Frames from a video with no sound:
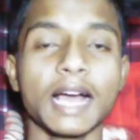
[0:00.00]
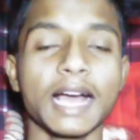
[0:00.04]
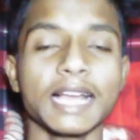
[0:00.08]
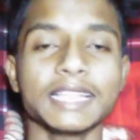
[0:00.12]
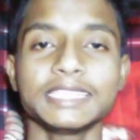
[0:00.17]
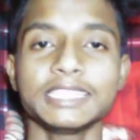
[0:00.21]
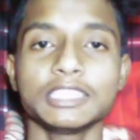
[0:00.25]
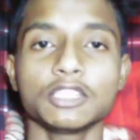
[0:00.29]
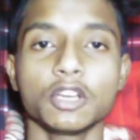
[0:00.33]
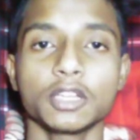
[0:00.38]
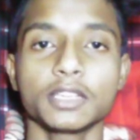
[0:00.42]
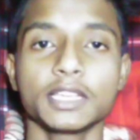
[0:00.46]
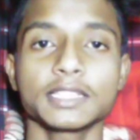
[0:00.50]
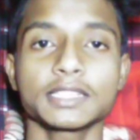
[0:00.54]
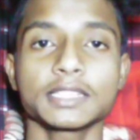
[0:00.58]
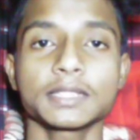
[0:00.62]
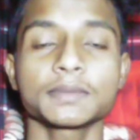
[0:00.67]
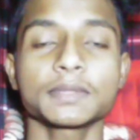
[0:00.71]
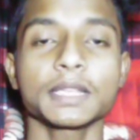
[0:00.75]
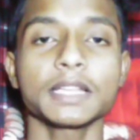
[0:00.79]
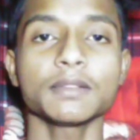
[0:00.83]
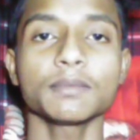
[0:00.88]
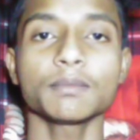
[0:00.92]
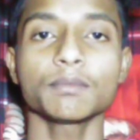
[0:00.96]
কাজই নয়
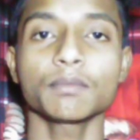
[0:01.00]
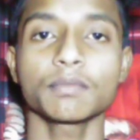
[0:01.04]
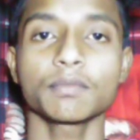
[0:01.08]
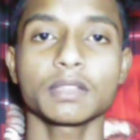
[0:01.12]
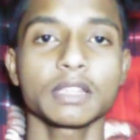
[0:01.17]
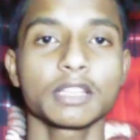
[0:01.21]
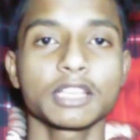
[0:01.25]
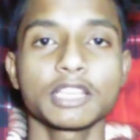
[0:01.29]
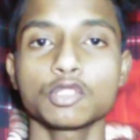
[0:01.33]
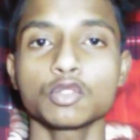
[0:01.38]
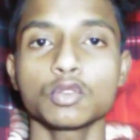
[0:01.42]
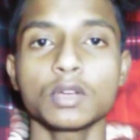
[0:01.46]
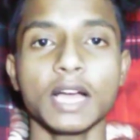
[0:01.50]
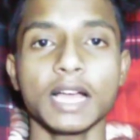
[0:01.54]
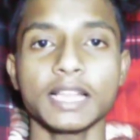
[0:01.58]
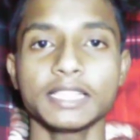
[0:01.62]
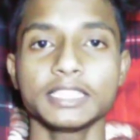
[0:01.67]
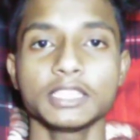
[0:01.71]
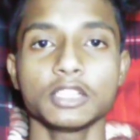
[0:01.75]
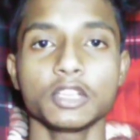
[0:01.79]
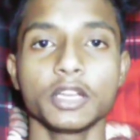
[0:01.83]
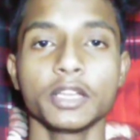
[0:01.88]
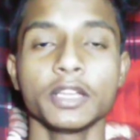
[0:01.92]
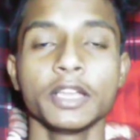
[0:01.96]
ডেসক্রিপশান কিছু
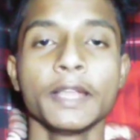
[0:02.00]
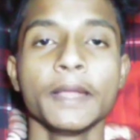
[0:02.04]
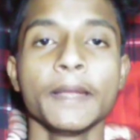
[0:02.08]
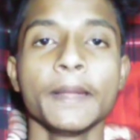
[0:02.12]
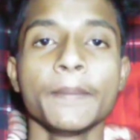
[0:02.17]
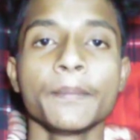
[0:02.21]
কাজই নয়